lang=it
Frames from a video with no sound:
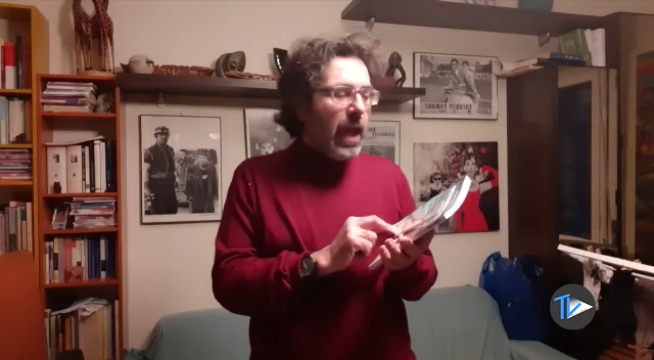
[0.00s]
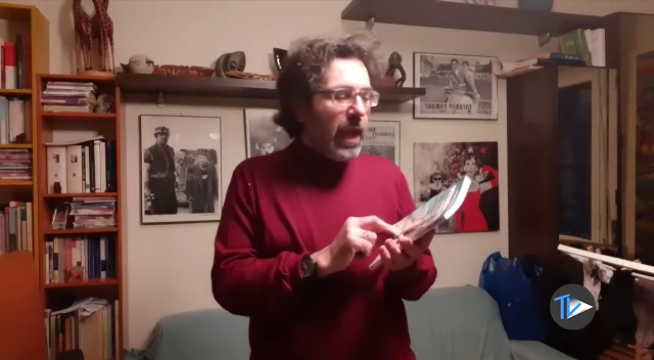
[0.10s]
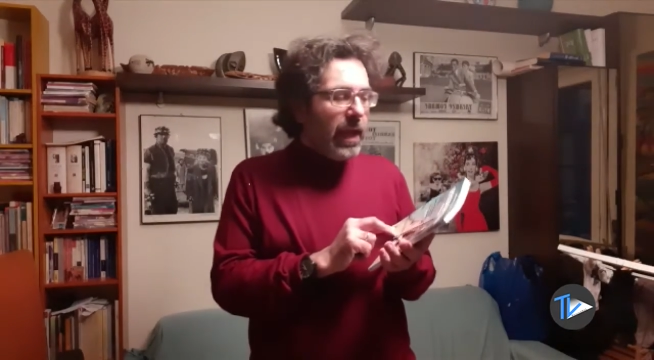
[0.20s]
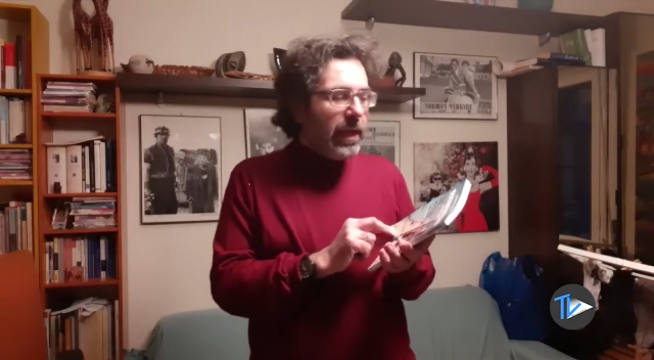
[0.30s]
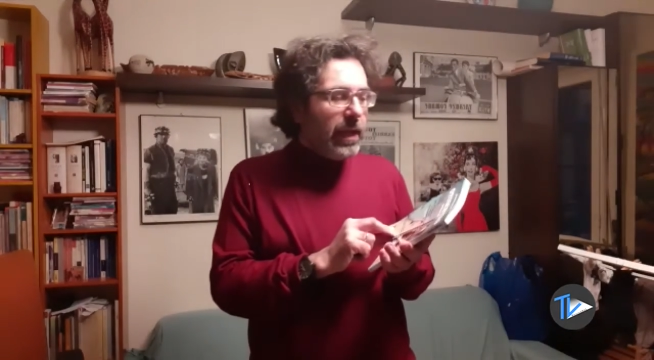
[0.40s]

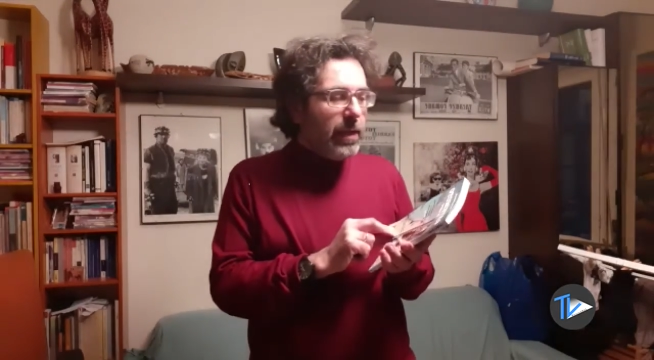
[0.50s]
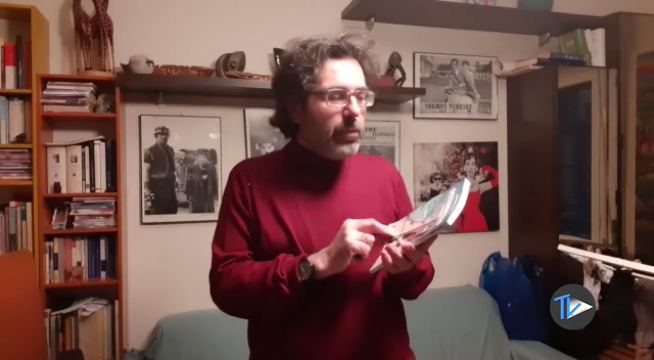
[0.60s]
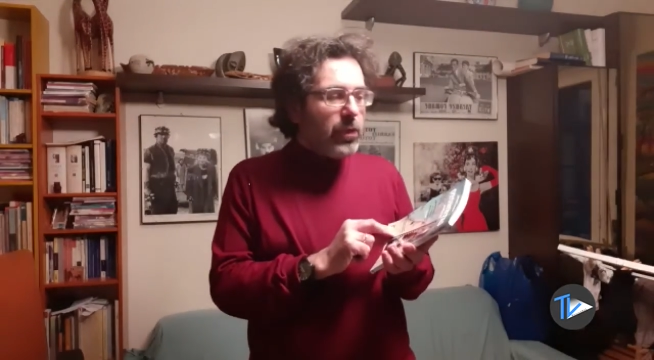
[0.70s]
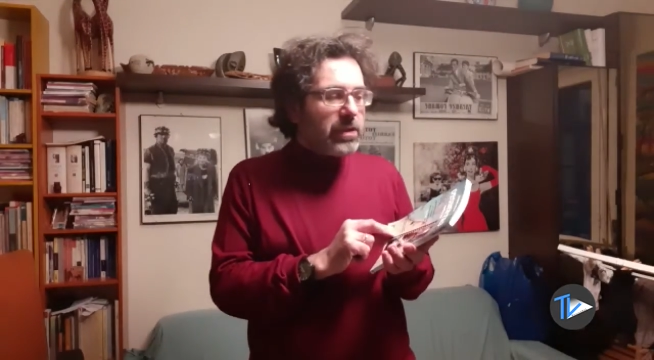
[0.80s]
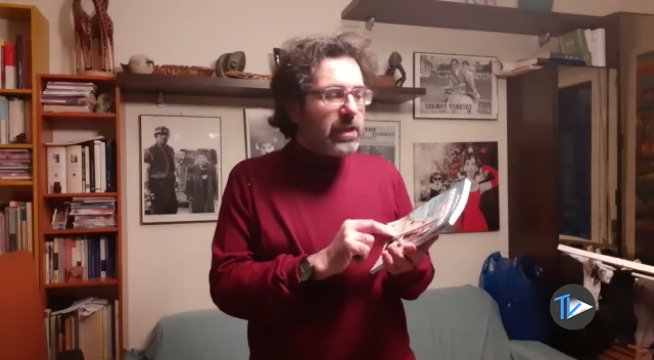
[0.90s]
e il
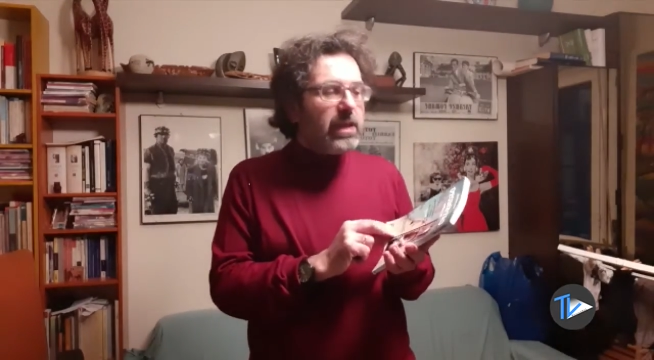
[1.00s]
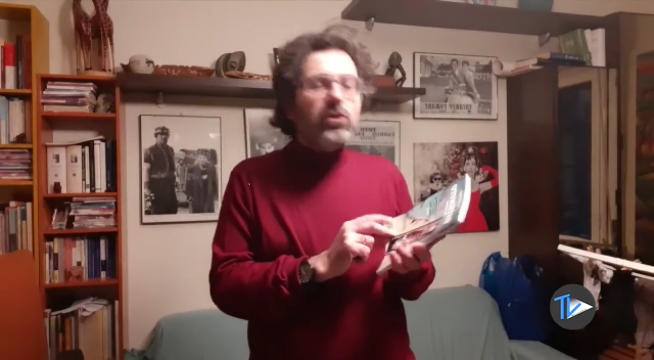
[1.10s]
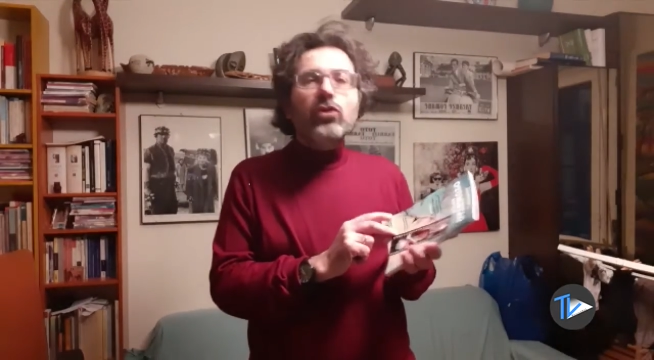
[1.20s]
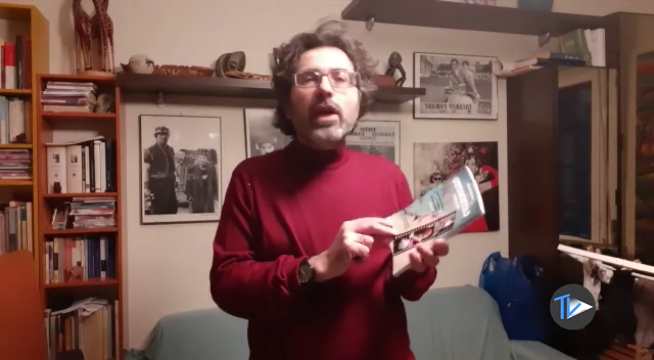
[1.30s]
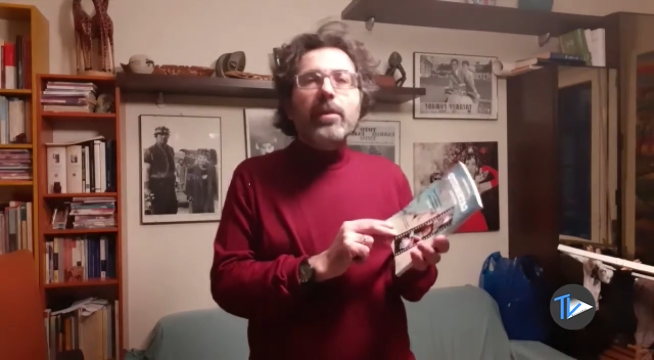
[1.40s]
libro è
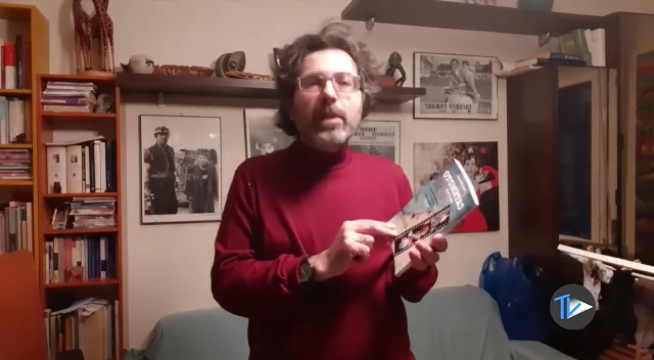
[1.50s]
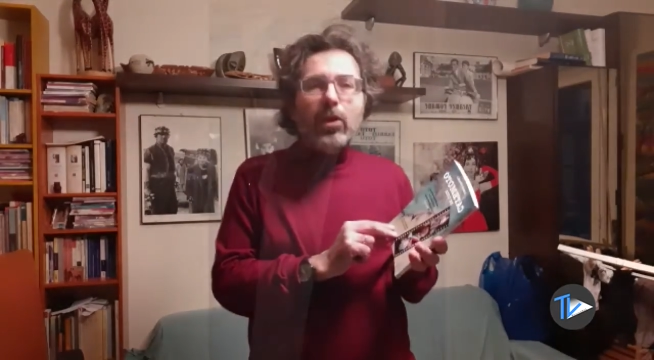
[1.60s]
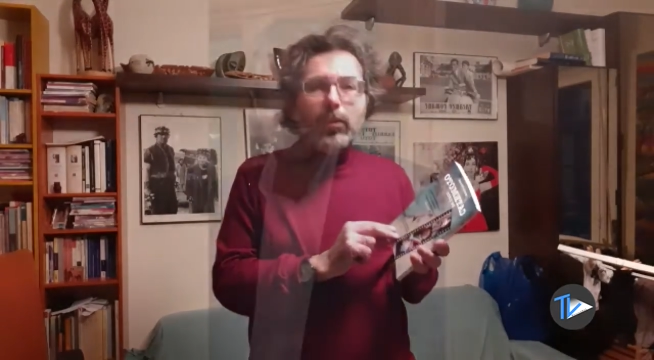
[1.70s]
scritto da Emilio